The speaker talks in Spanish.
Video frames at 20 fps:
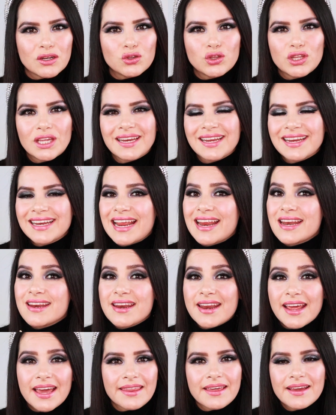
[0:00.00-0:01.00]
no tienen
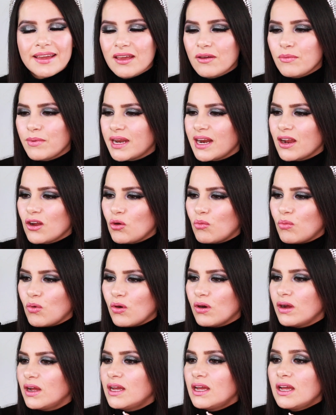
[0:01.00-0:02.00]
nada que ver a
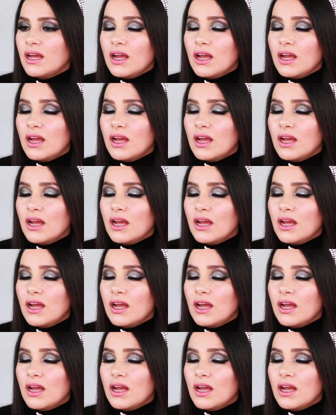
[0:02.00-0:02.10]
como